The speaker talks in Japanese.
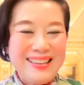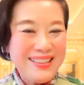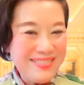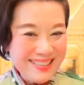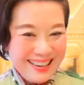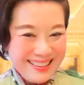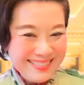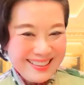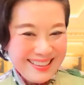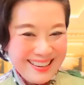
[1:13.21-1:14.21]
気分が
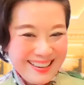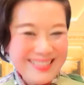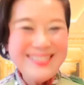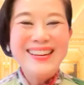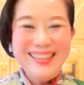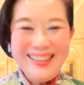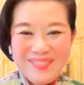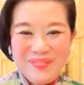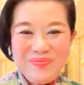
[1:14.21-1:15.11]
あるのかなとかね、